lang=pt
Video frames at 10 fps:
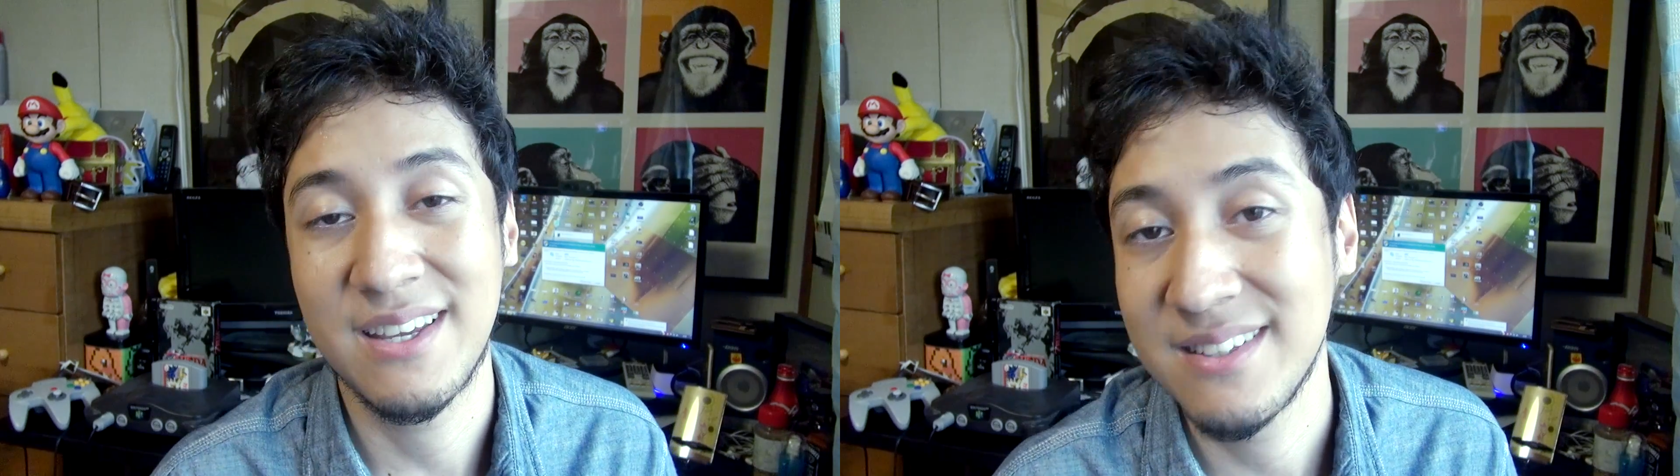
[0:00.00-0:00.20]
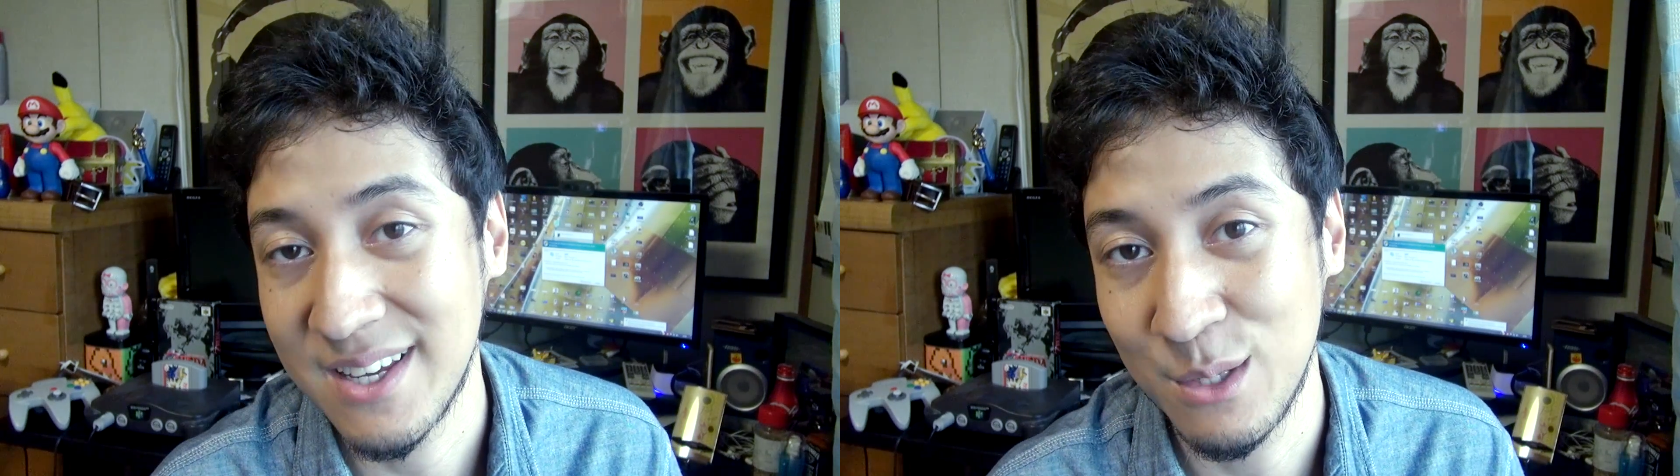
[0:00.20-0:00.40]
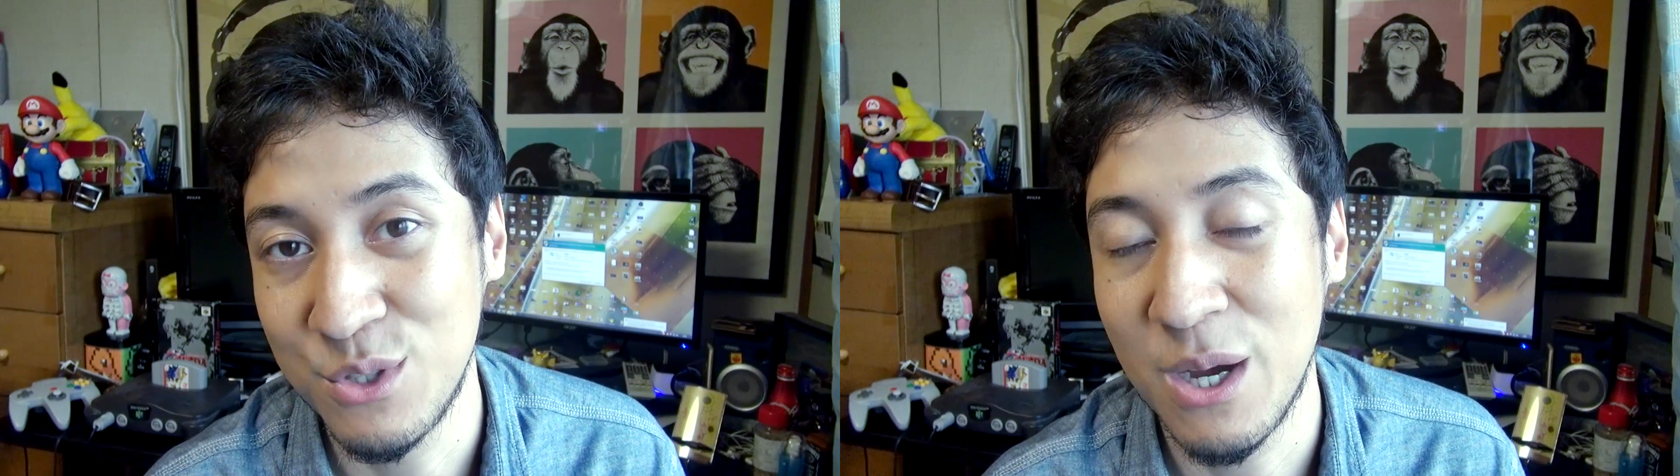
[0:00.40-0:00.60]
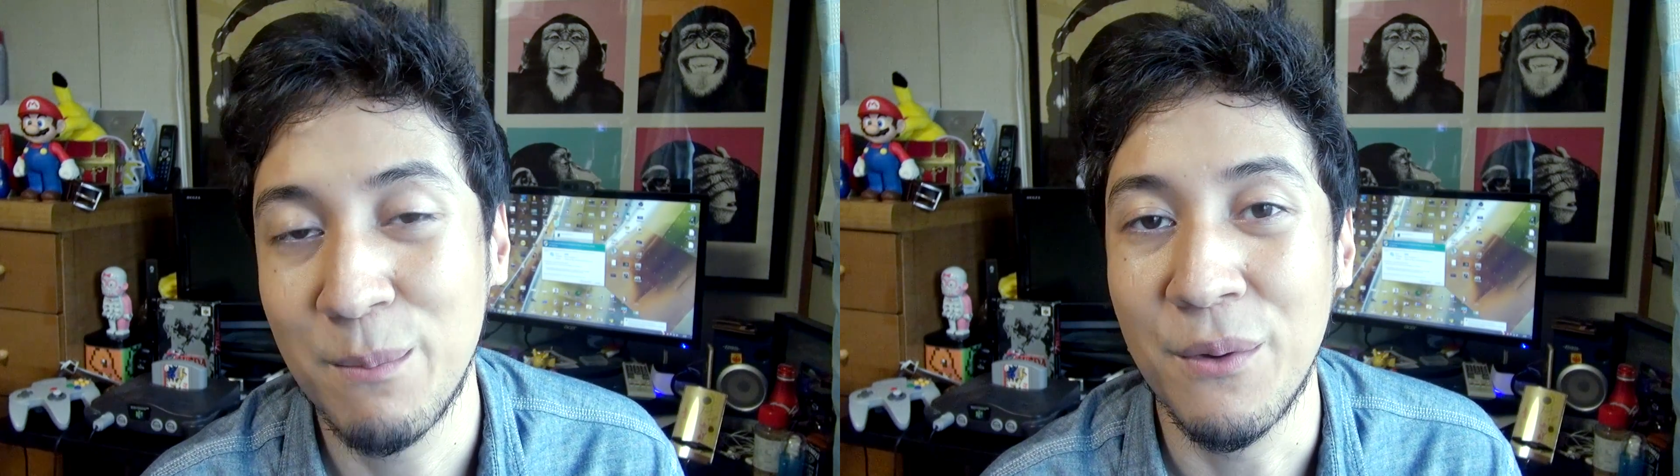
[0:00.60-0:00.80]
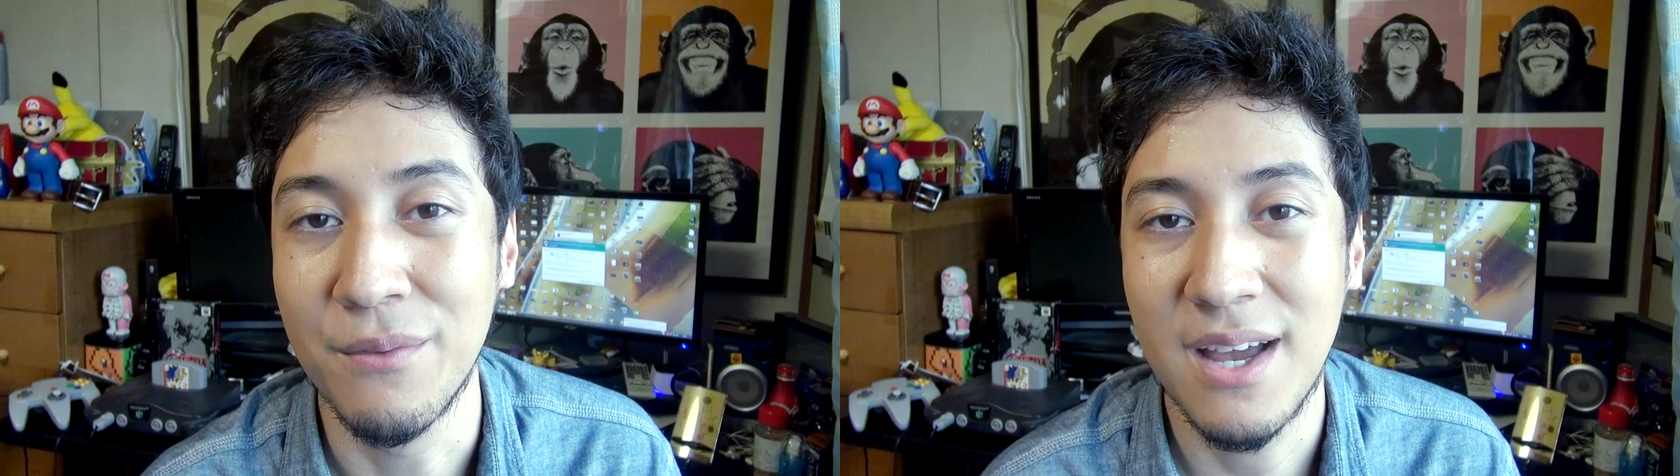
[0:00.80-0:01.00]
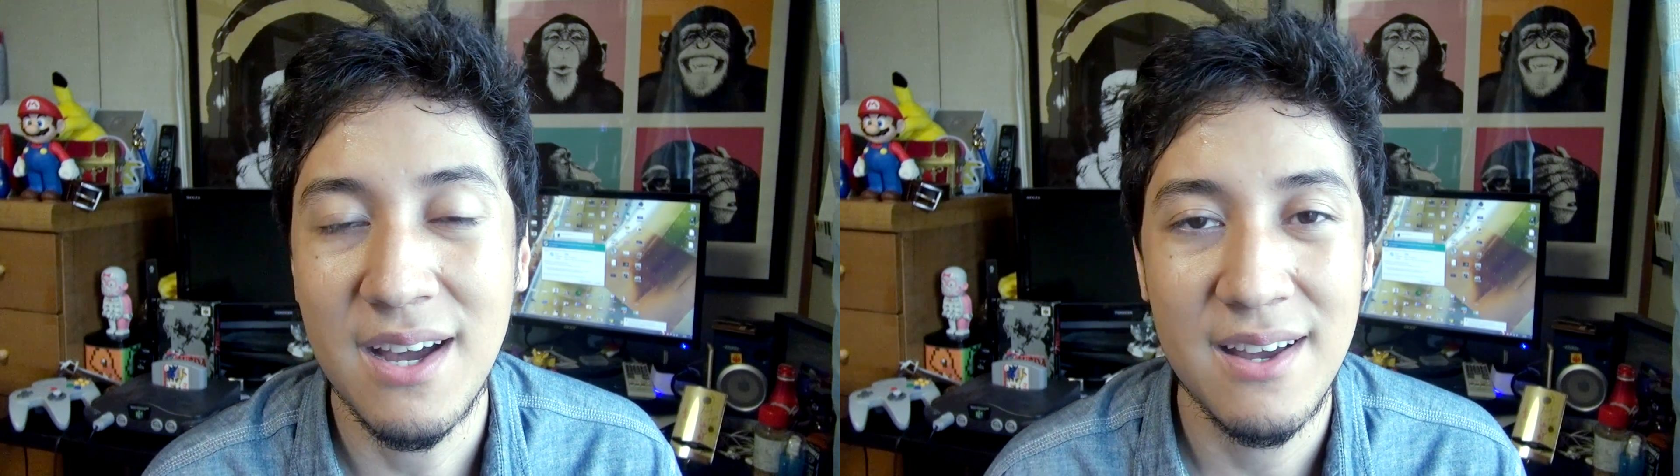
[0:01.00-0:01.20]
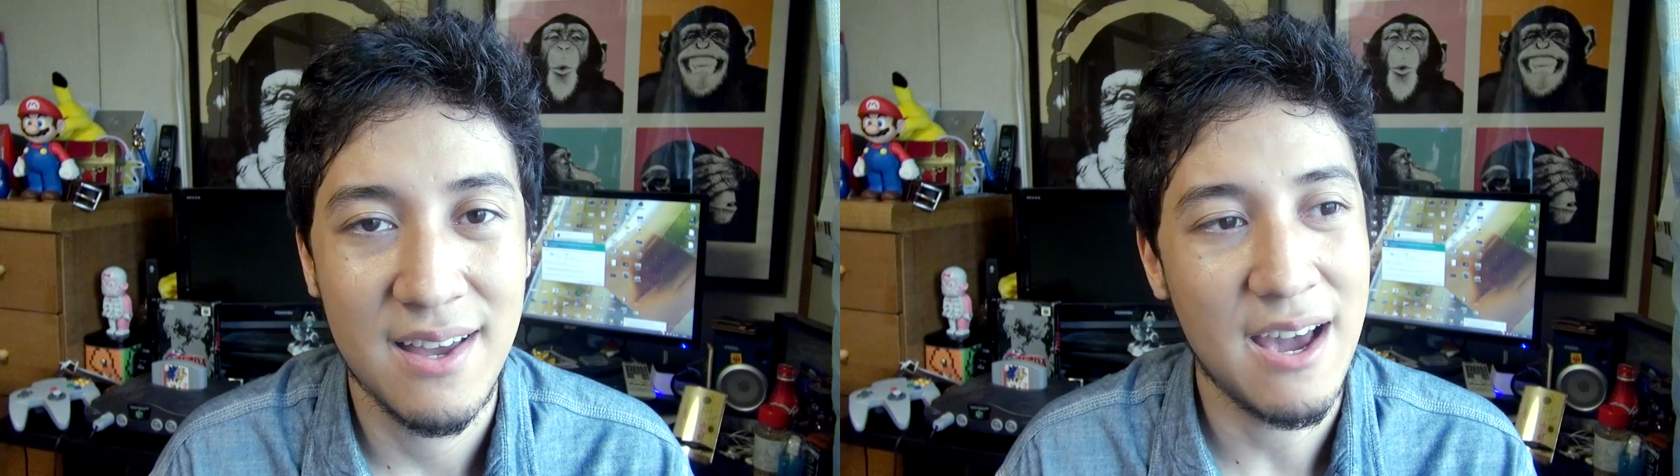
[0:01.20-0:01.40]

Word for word: daqui do Japão, tá?